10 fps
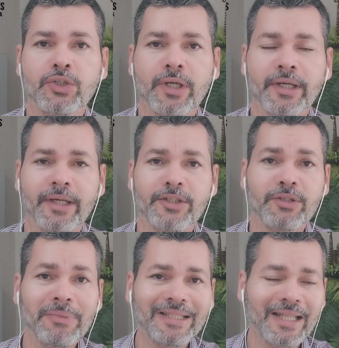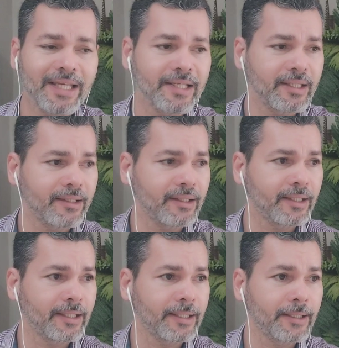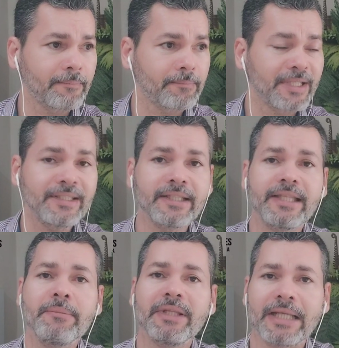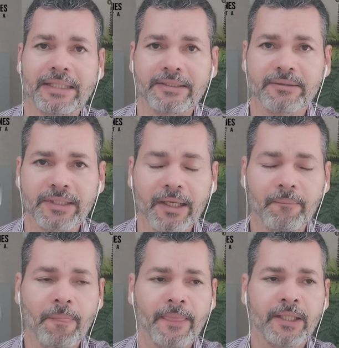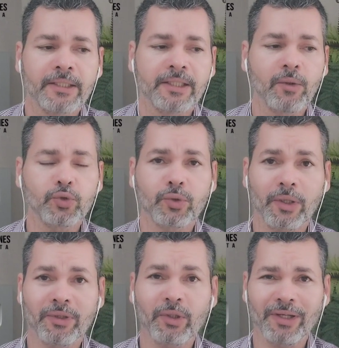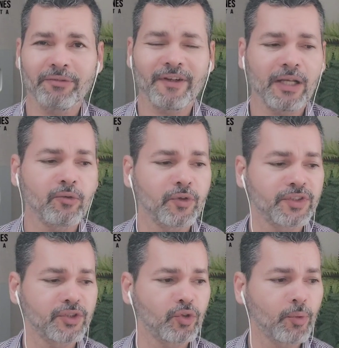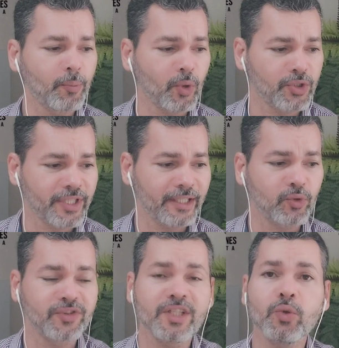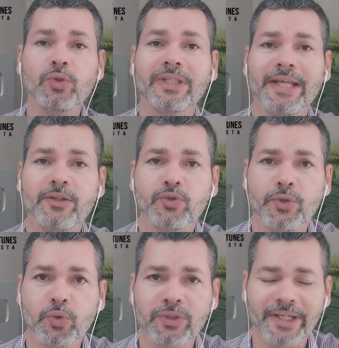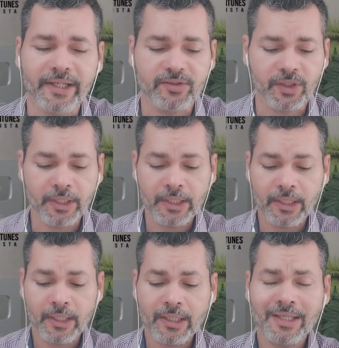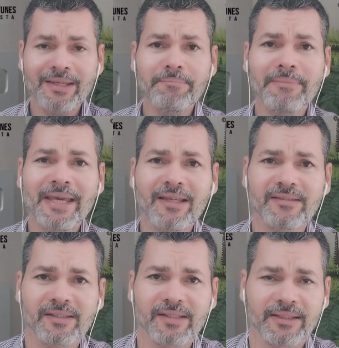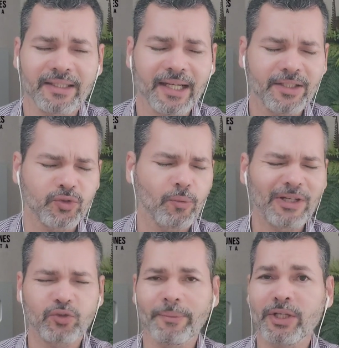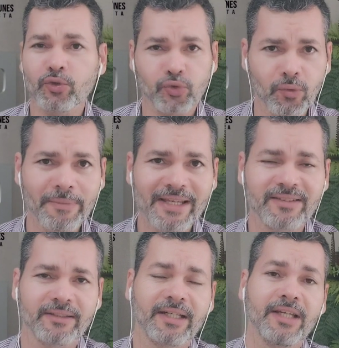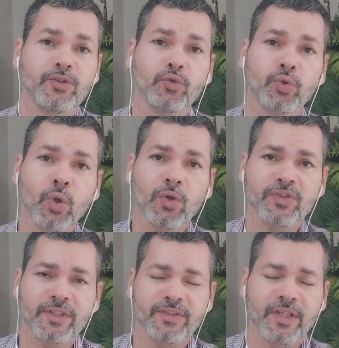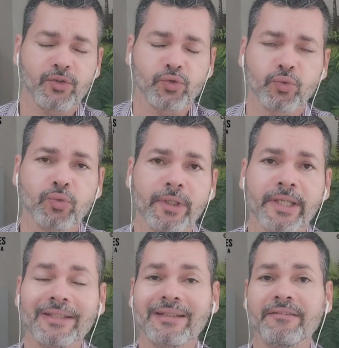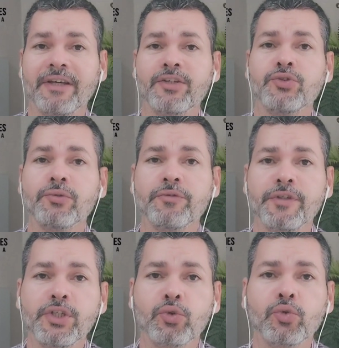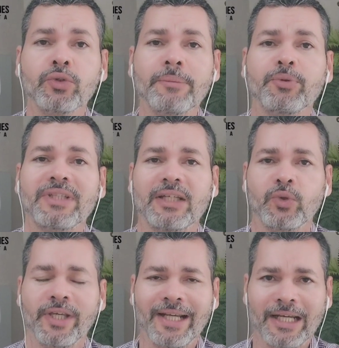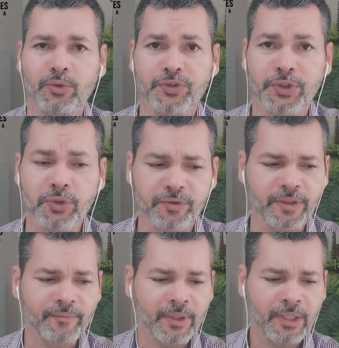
é, de maneira ah, indeterminada, tá? Então eu, tô, eu quero falar com você é sobre o projeto 5383, que meses atrás, ou mais ou menos um mês atrás, eu trouxe esse assunto aqui através de um vídeo do deputado Ricardo Silva,